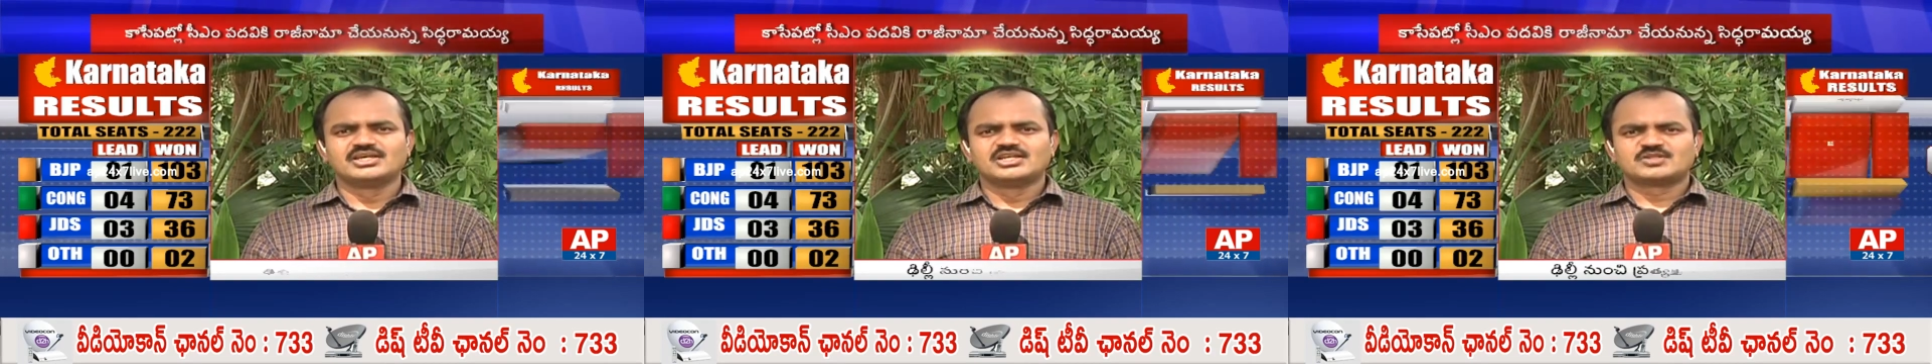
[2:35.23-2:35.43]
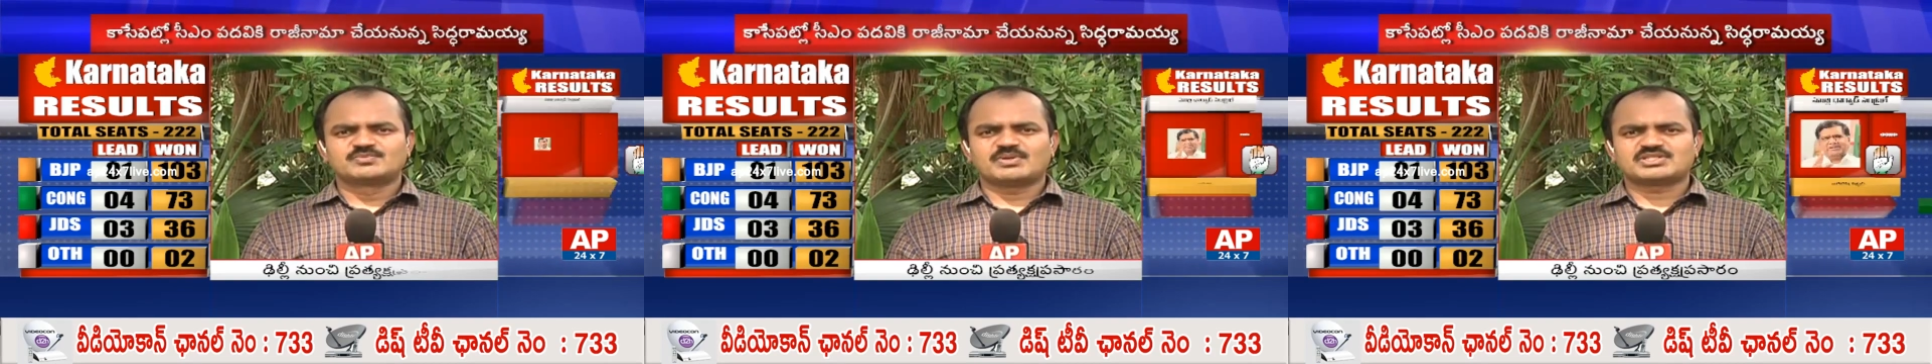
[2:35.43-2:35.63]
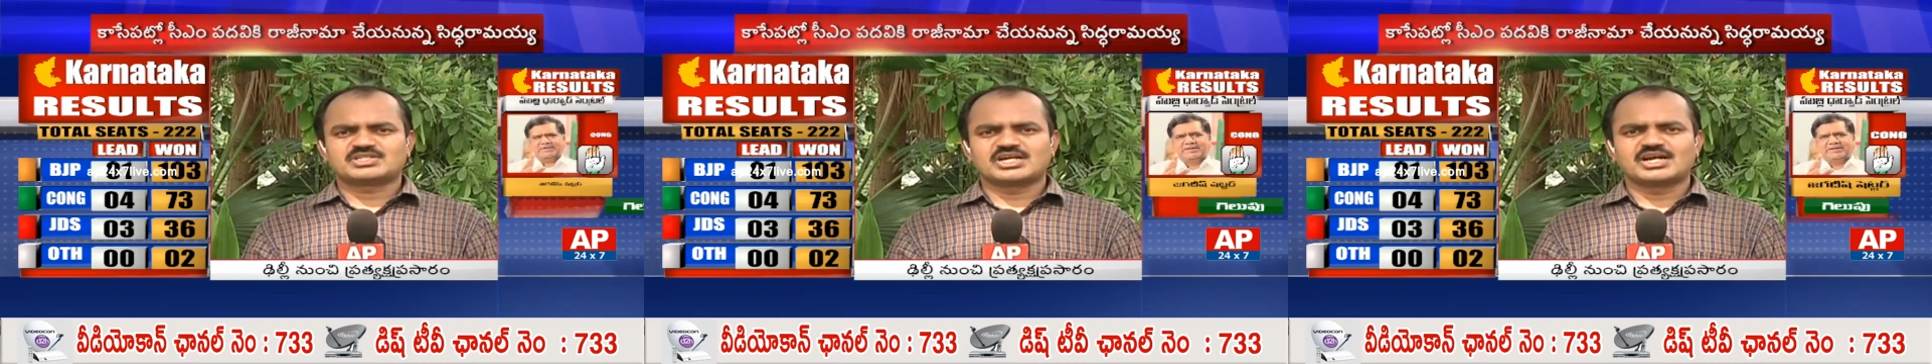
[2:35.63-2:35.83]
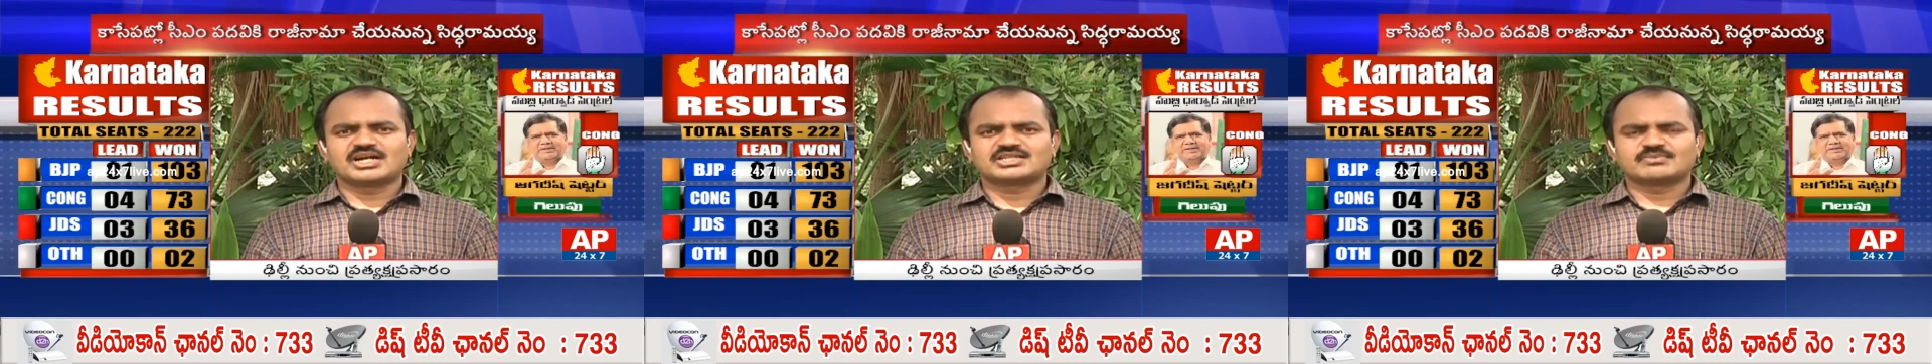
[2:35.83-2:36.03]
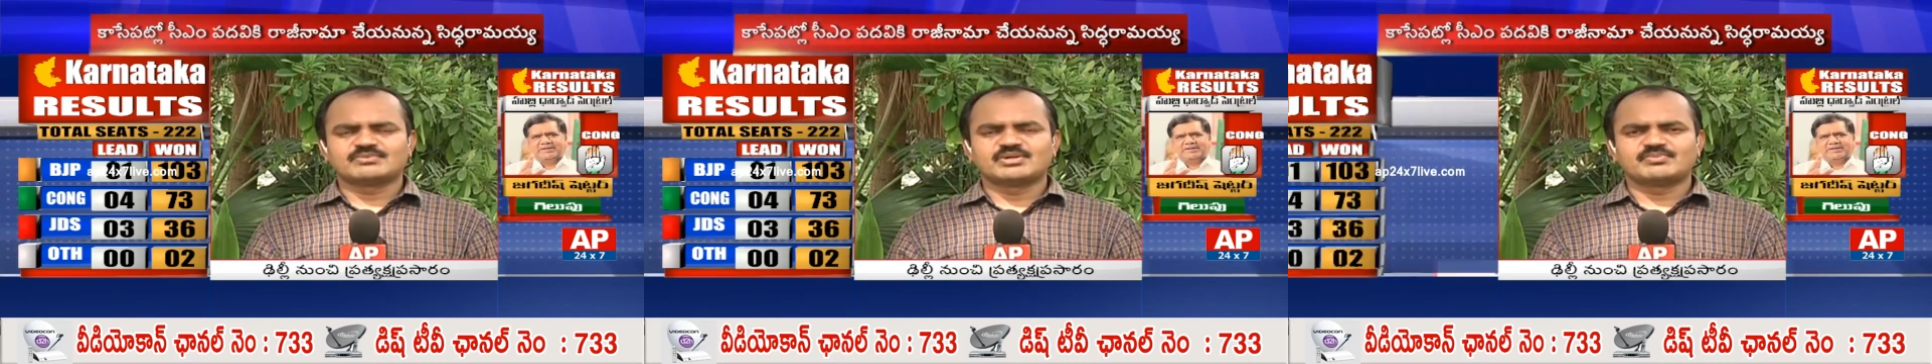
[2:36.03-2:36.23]
స్పష్టంగా
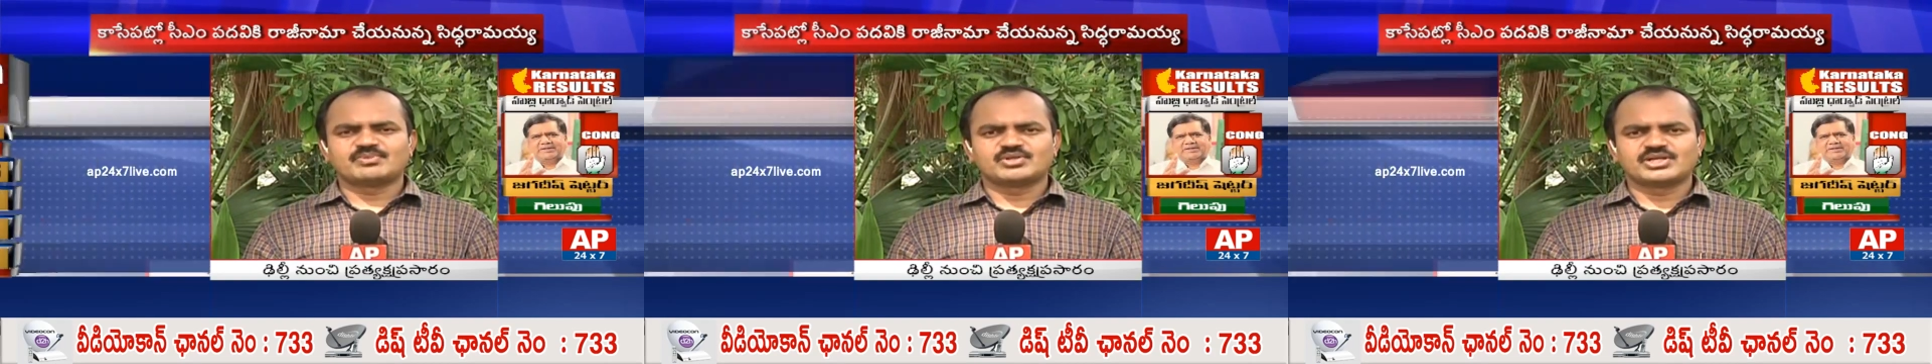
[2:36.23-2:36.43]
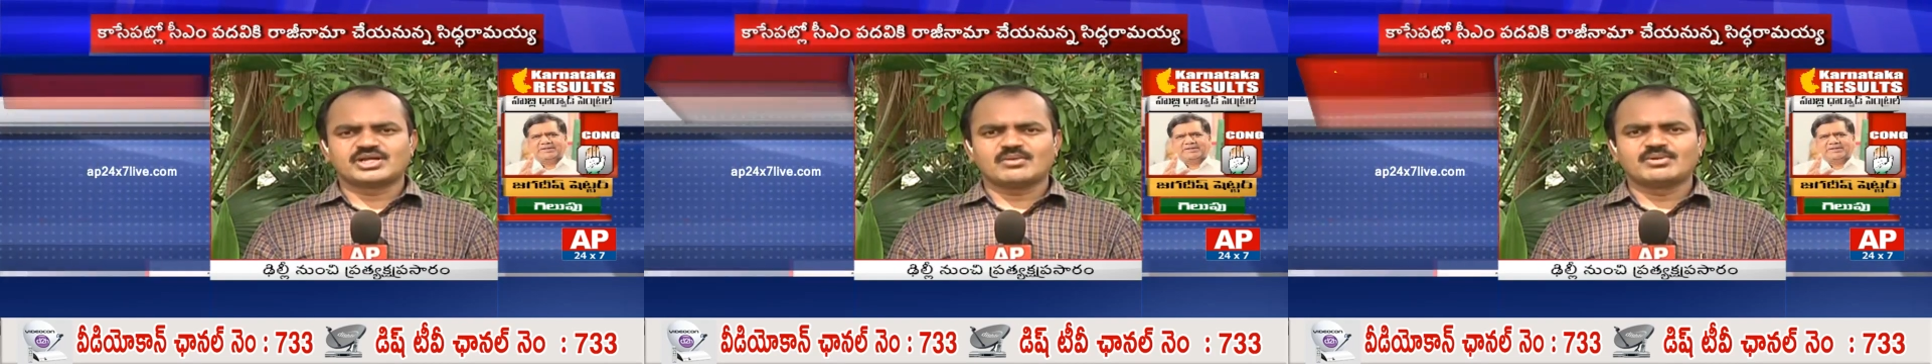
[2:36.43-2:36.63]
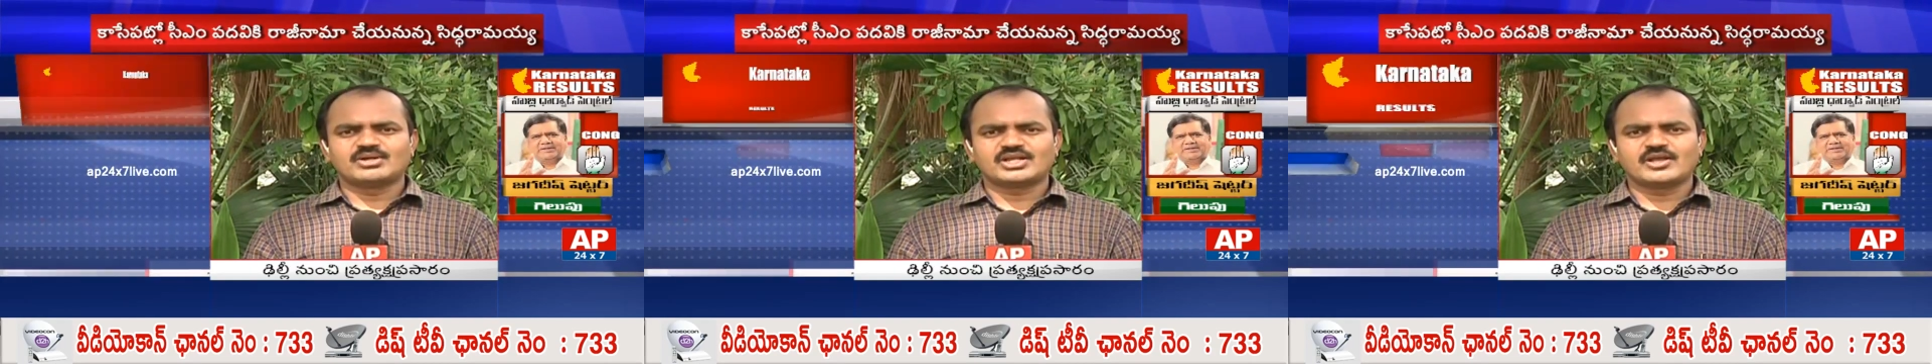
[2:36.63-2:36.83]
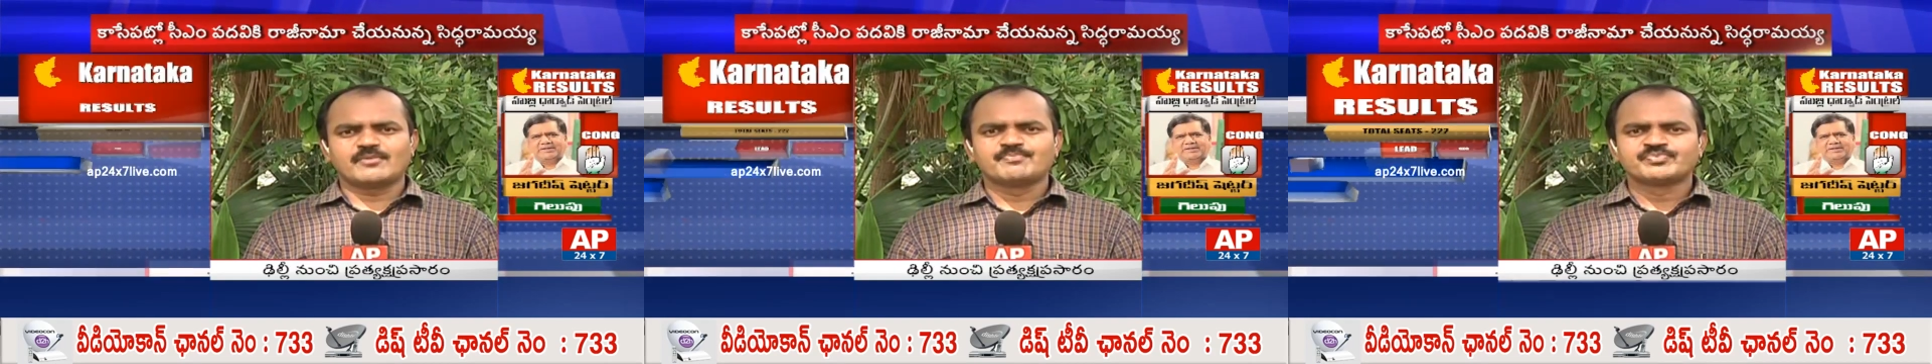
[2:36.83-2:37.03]
అర్థమైపోయింది కాబట్టి